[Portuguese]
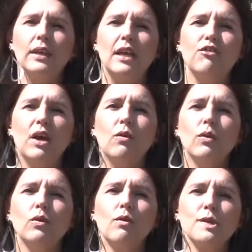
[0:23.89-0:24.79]
né, de
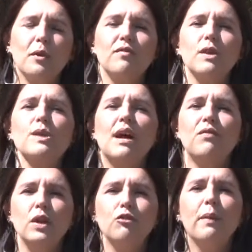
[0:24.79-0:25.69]
acordo com os proventos da
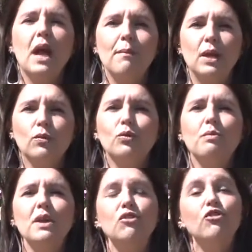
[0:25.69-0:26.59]
folha de pagamento do
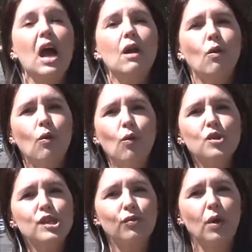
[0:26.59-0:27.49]
mês de
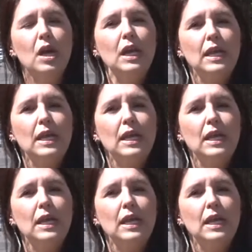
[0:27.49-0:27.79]
agosto.